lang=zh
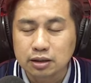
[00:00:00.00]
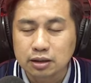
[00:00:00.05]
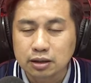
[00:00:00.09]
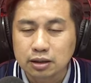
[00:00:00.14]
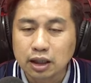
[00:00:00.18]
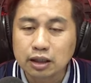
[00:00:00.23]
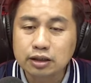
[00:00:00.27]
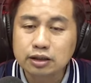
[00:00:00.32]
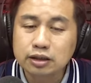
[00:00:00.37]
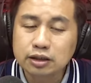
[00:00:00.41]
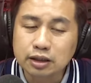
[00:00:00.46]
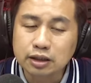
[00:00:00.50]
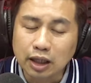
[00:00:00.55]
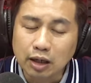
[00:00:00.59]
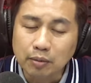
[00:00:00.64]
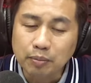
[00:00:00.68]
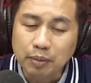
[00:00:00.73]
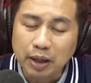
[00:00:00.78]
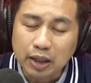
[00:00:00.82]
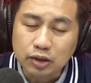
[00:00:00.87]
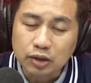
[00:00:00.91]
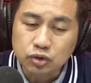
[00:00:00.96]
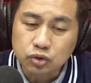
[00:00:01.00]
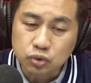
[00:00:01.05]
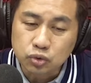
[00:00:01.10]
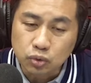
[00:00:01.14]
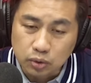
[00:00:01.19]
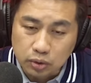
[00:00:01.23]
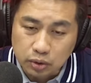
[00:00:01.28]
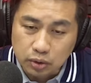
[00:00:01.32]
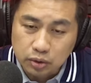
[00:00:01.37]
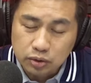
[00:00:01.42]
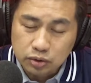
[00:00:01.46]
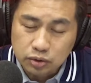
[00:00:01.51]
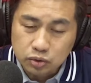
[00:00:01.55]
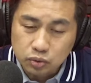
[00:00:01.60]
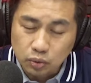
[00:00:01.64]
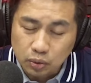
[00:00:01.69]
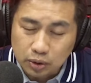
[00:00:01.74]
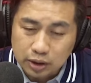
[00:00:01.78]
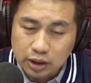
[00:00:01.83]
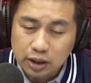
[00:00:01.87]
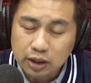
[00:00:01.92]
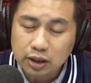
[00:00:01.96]
但是你要把它锁锁
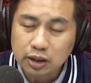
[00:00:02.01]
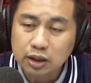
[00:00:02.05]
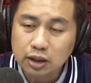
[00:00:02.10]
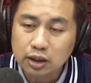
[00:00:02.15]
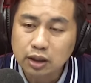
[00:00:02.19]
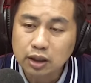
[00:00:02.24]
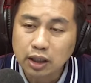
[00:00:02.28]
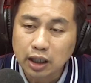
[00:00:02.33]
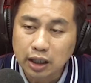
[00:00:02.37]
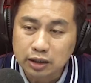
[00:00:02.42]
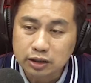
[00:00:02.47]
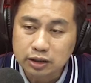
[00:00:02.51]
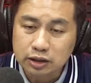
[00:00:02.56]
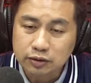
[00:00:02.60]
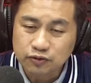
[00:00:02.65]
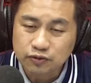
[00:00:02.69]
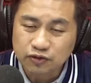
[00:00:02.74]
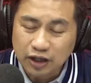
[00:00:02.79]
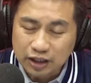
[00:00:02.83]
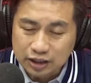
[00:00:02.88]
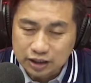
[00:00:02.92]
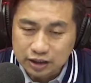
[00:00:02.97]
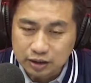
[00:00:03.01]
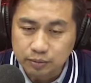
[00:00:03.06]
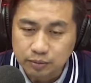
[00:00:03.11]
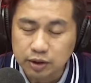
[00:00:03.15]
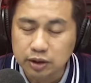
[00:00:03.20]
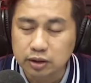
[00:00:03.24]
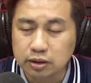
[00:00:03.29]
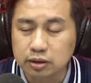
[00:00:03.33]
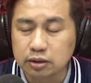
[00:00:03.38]
定呢，还是 flexible？